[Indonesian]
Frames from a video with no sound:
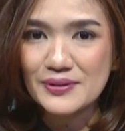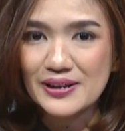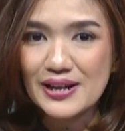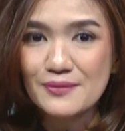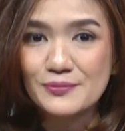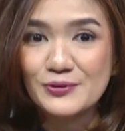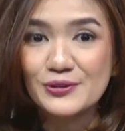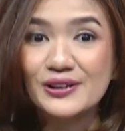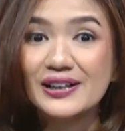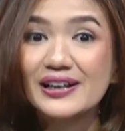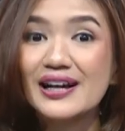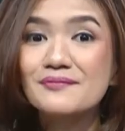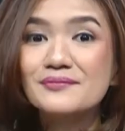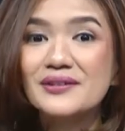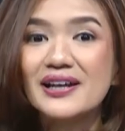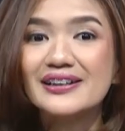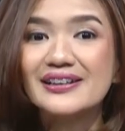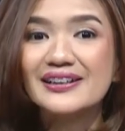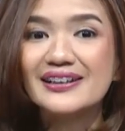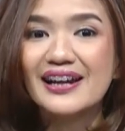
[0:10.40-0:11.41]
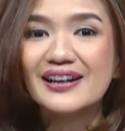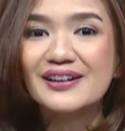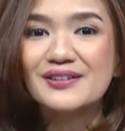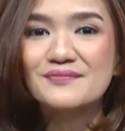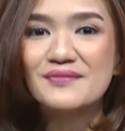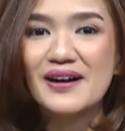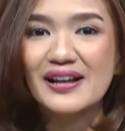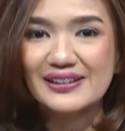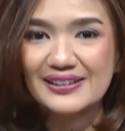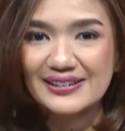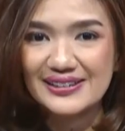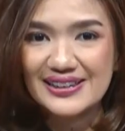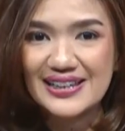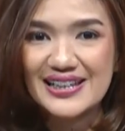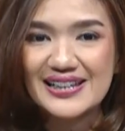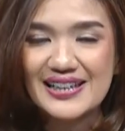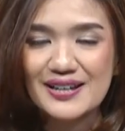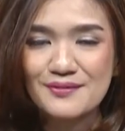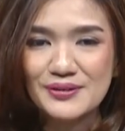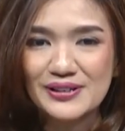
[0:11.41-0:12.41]
bergabung, kami hadirkan kembali
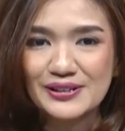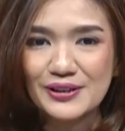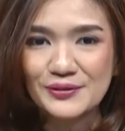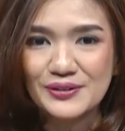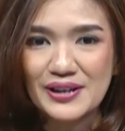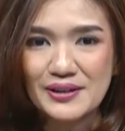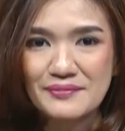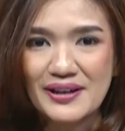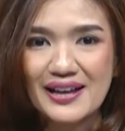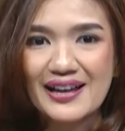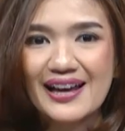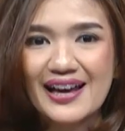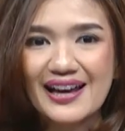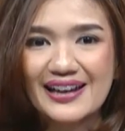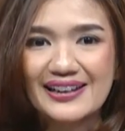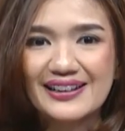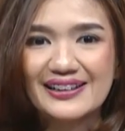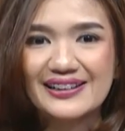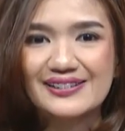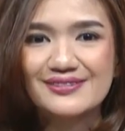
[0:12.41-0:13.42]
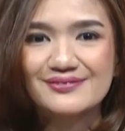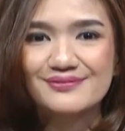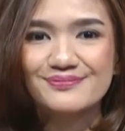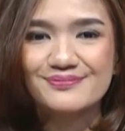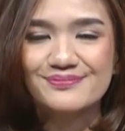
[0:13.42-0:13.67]
tiga berita utama hari ini.